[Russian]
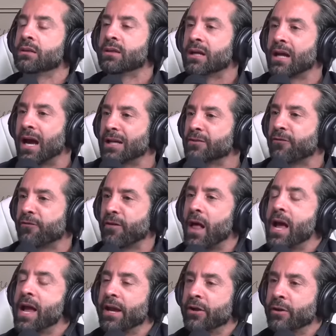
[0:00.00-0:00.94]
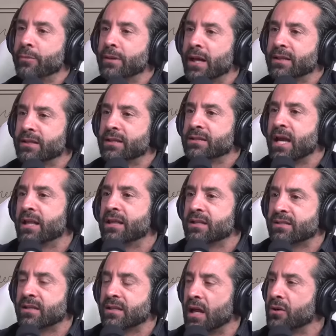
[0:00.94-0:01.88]
Чувак прилетает и такой,
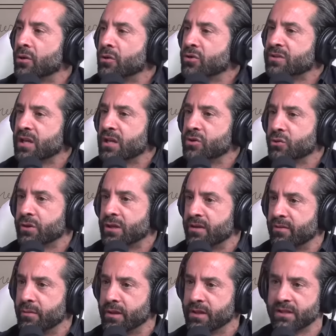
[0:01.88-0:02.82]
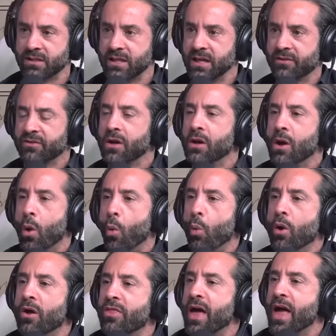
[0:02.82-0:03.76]
вы мне тут денег пообещали.
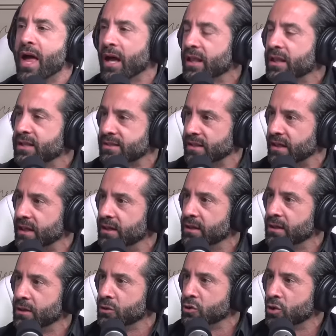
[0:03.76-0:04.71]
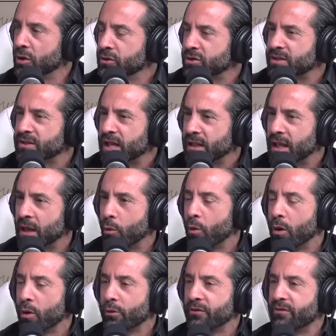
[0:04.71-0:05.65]
Ну и где они? Вы
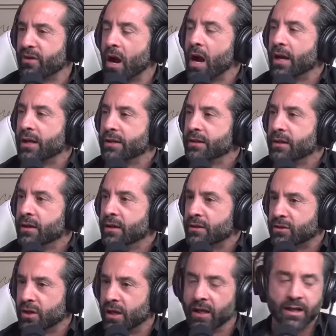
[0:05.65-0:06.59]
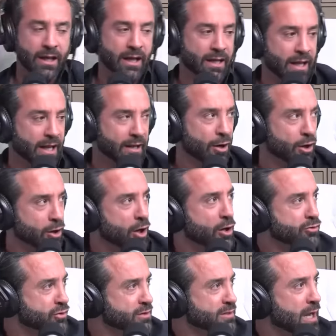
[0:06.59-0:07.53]
понимаете, до, чего у нас
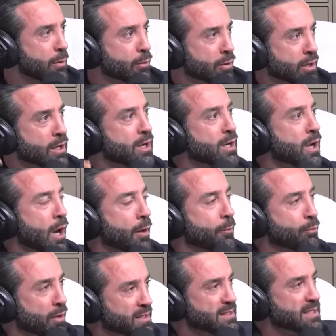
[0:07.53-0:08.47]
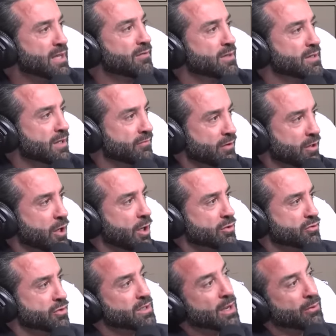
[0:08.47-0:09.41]
все дошло? Когда президент другой
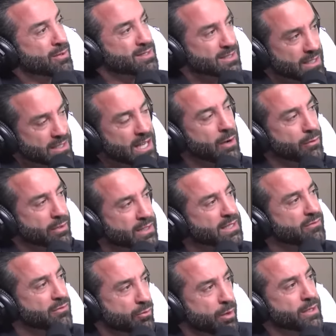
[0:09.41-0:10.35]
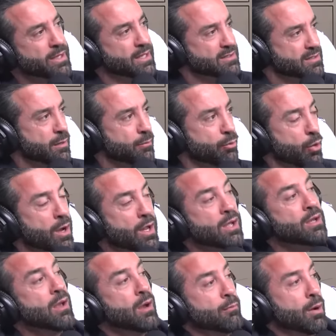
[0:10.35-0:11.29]
страны, которому мы сказали, ну да, мы
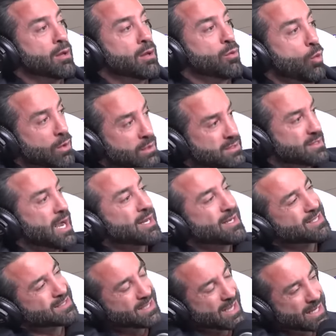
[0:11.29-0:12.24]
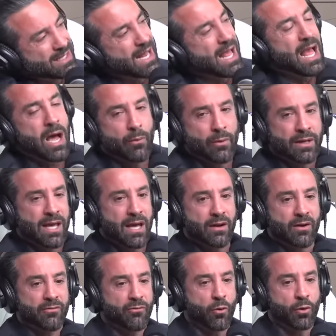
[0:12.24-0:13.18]
собираемся когда-нибудь дать тебе денег, но другие
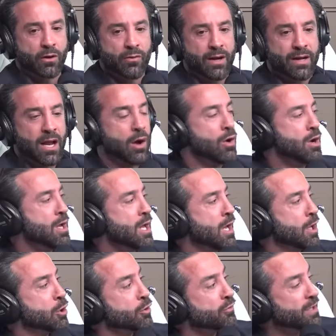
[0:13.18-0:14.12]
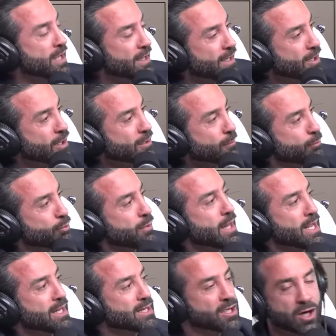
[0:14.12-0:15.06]
такие, нет, мы не можем себе этого позволить, и он
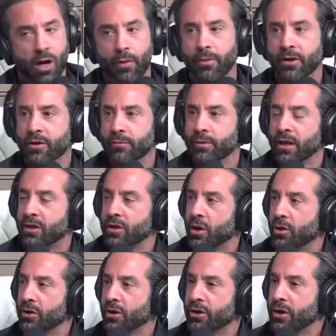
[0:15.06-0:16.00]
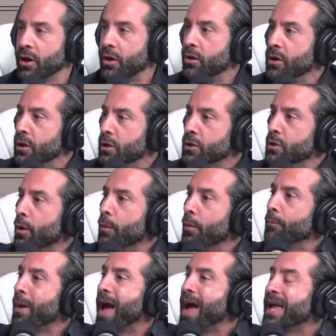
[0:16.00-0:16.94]
садится на самолет и такой, эй, вы чё?
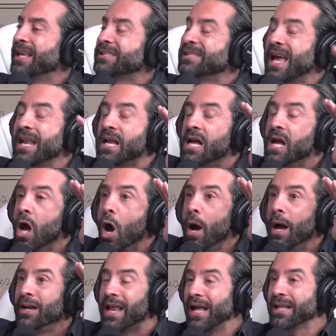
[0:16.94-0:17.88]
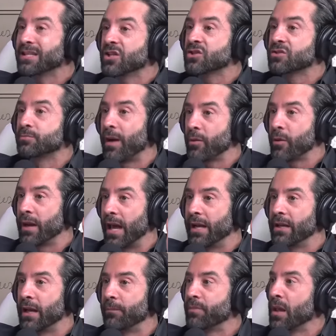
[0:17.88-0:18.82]
Пэт, это не, не, не только... Знаешь,
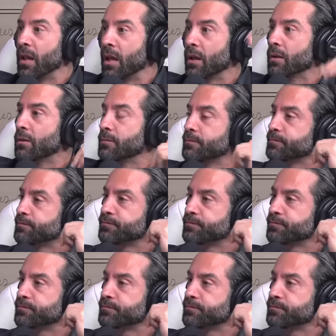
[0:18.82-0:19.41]
что это похоже?